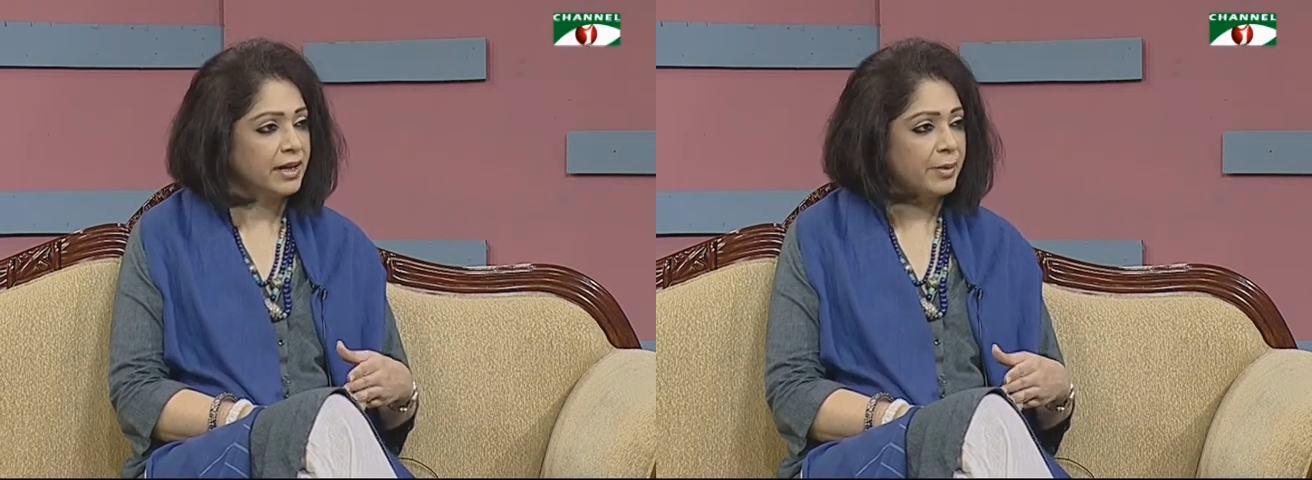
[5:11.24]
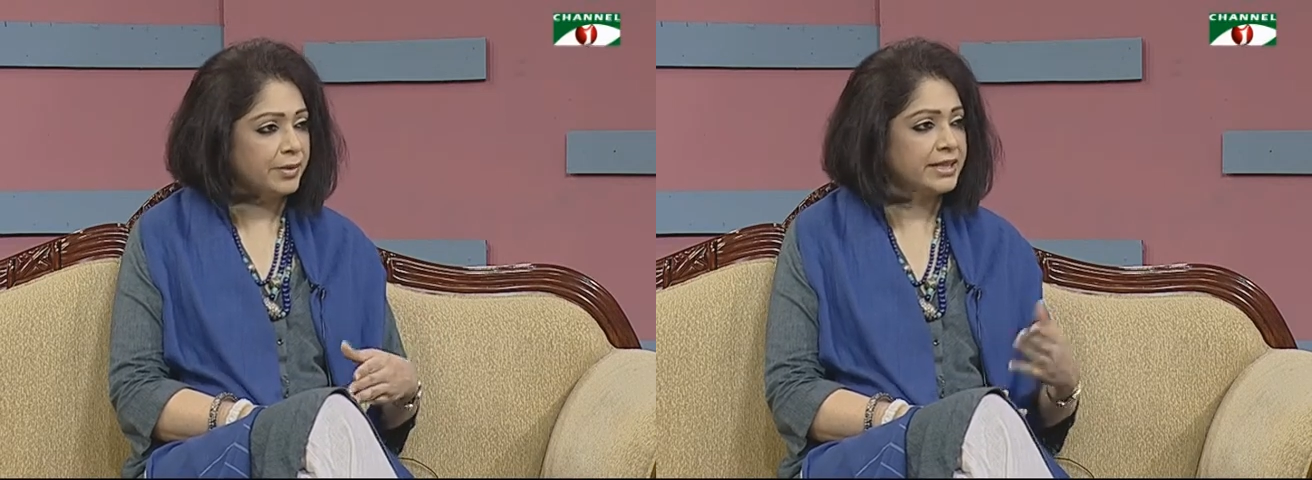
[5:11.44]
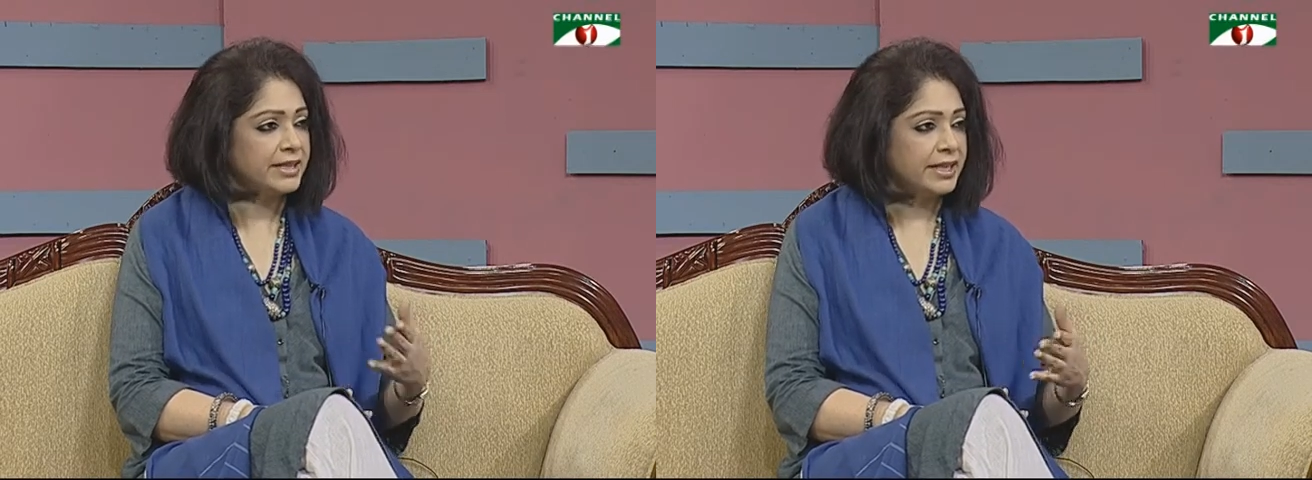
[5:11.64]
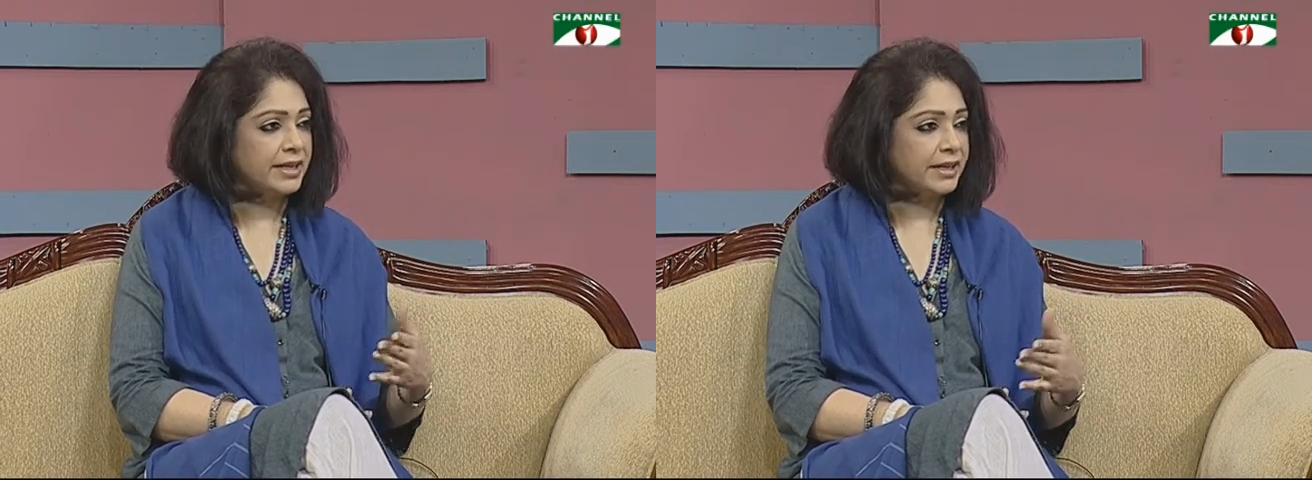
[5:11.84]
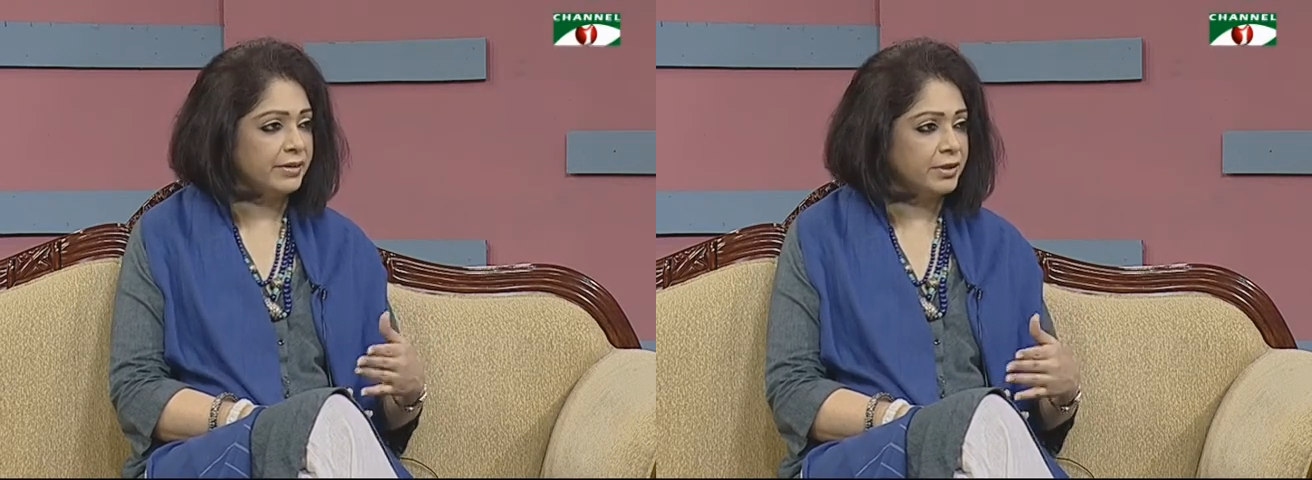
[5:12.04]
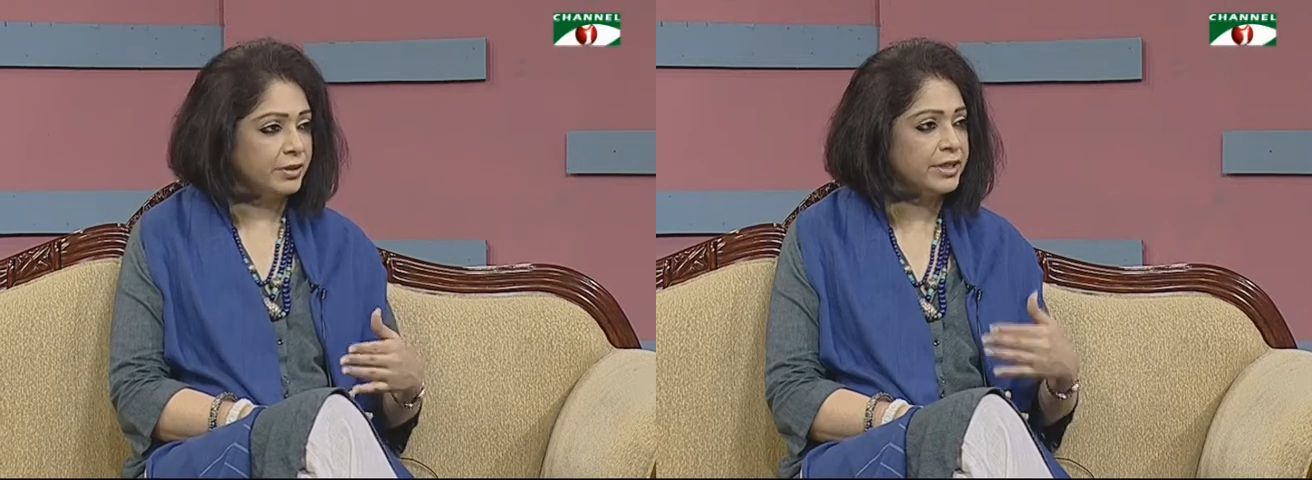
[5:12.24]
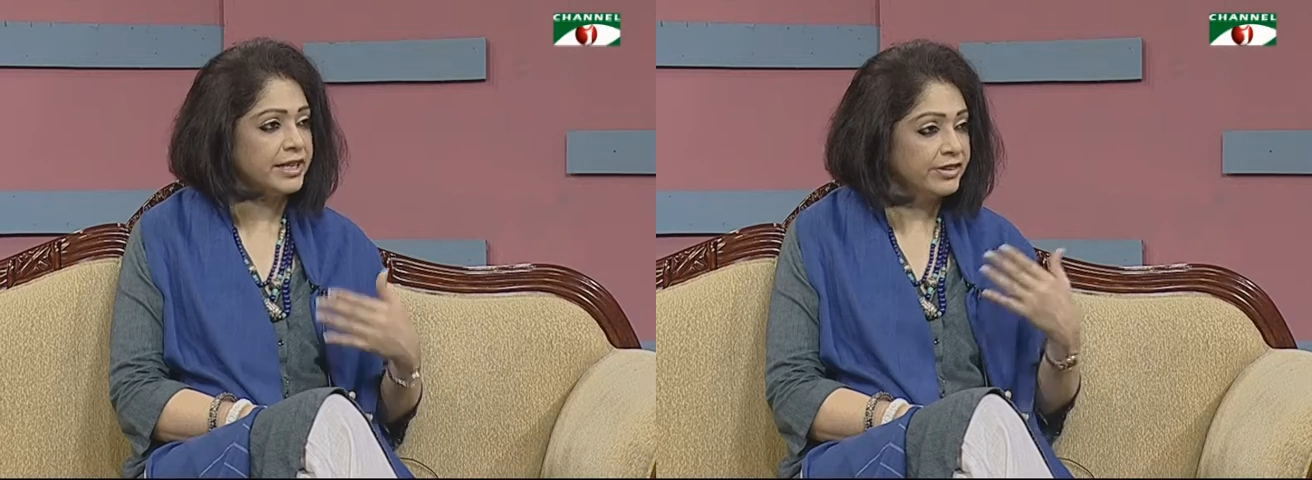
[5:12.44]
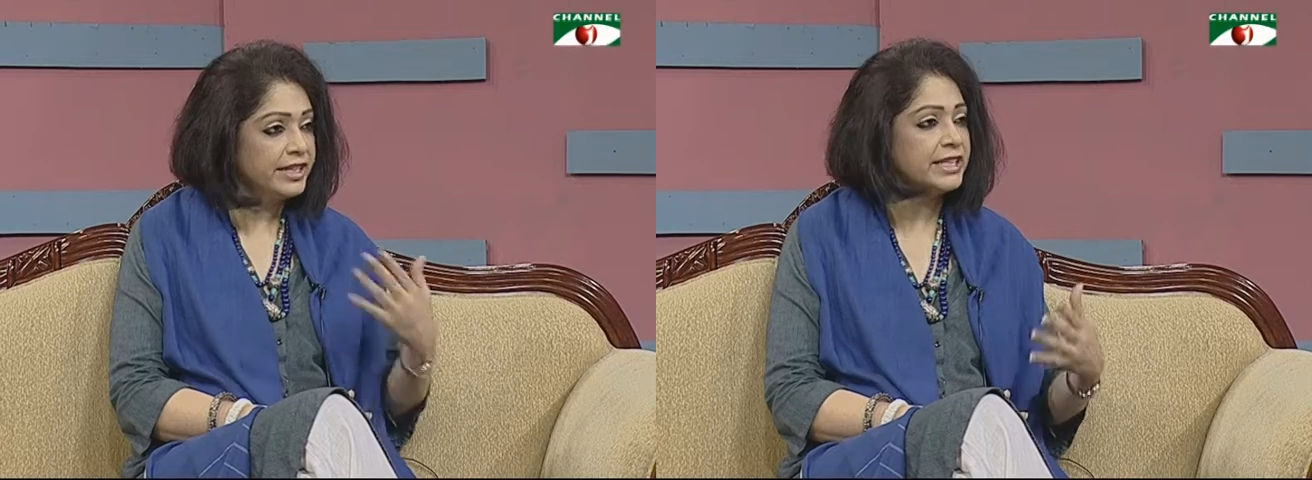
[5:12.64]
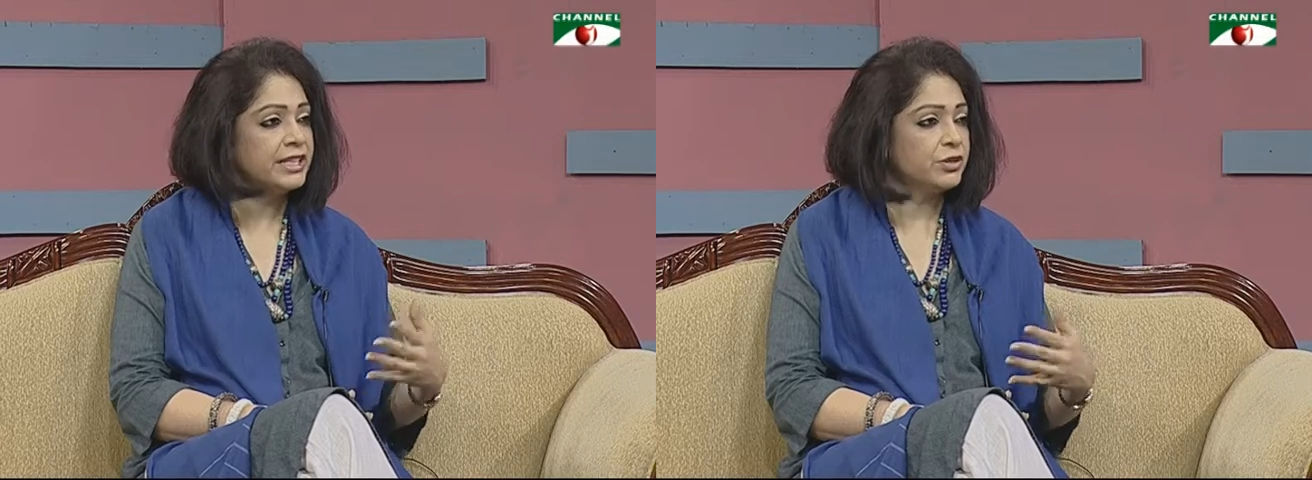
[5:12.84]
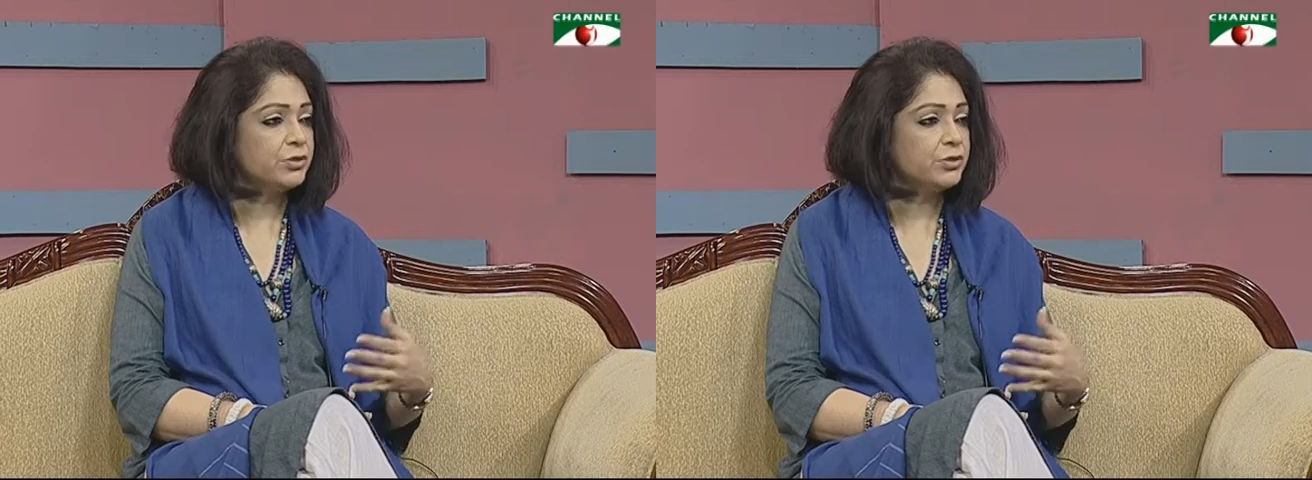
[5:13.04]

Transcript: আমাদের থেকে ইউনো দে রিয়েলি নিড